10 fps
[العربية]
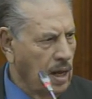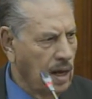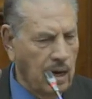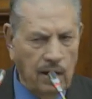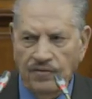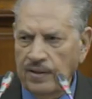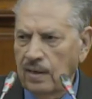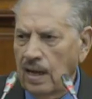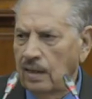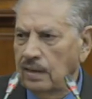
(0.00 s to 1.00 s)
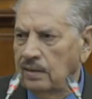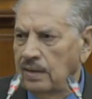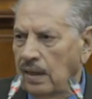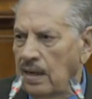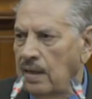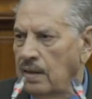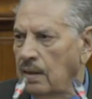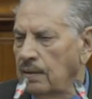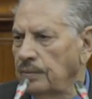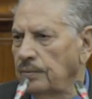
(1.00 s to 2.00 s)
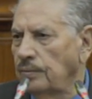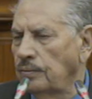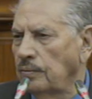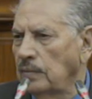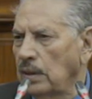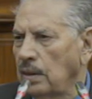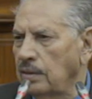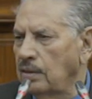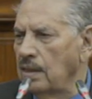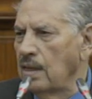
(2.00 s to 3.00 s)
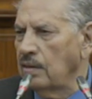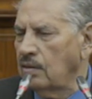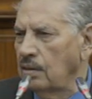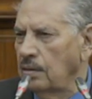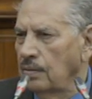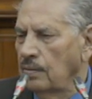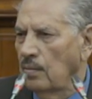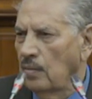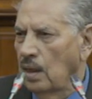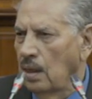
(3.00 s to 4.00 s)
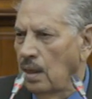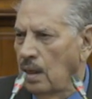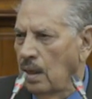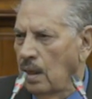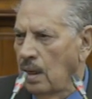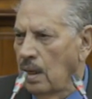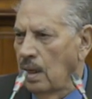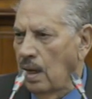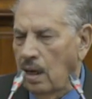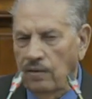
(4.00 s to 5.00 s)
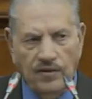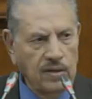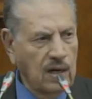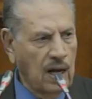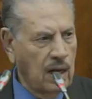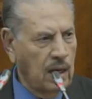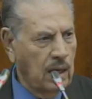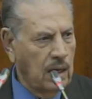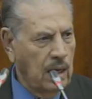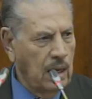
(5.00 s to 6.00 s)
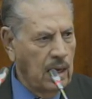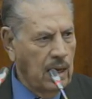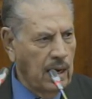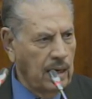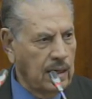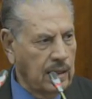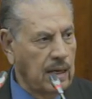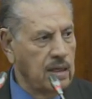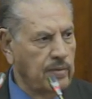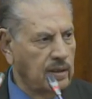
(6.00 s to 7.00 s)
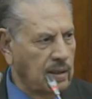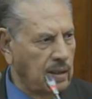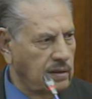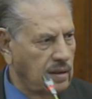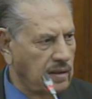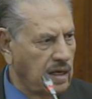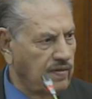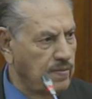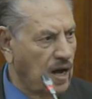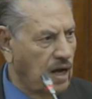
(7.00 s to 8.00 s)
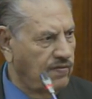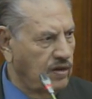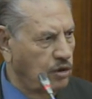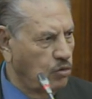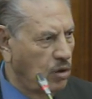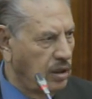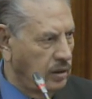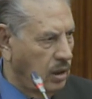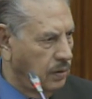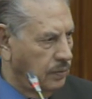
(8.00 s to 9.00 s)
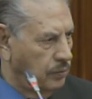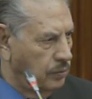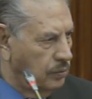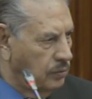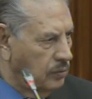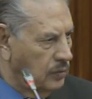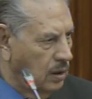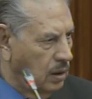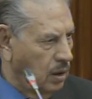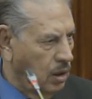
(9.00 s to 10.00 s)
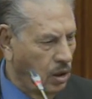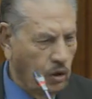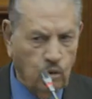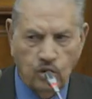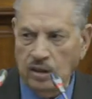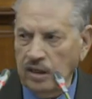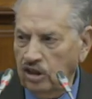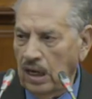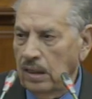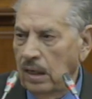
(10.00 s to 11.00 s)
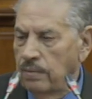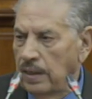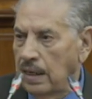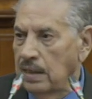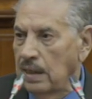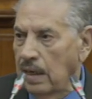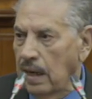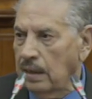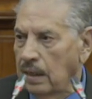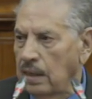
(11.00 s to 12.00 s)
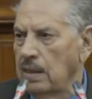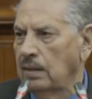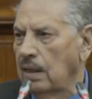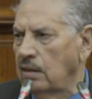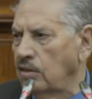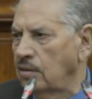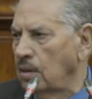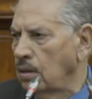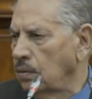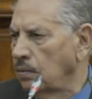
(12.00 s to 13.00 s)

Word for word: حافظنا على استقلالنا السياسي حافظنا على الكلمة تاع الجزائر في المحافل الدولية واسترجعنا المكانة الحقيقية تاع الجزائر